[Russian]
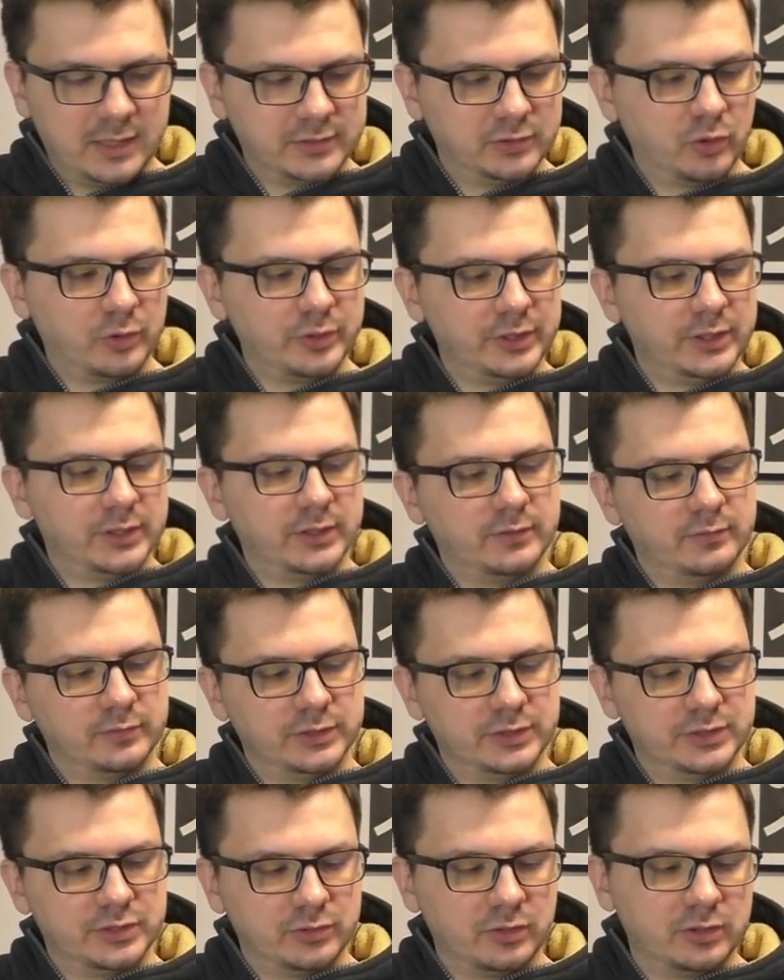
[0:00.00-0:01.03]
а тоники,
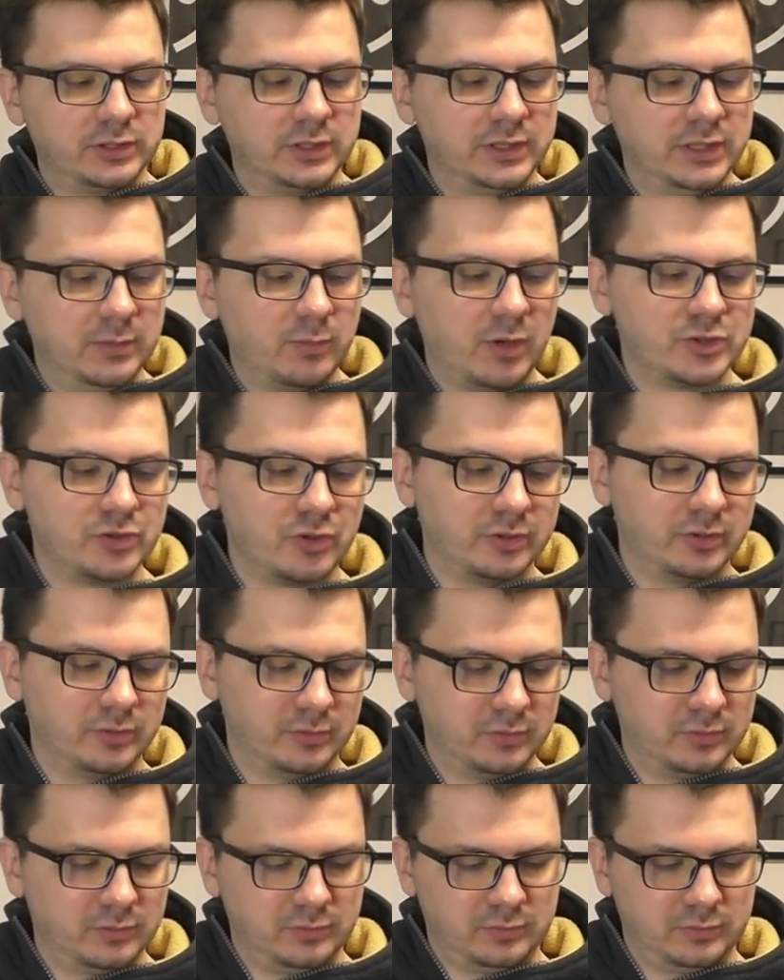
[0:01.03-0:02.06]
вот эти ноты и мажорный.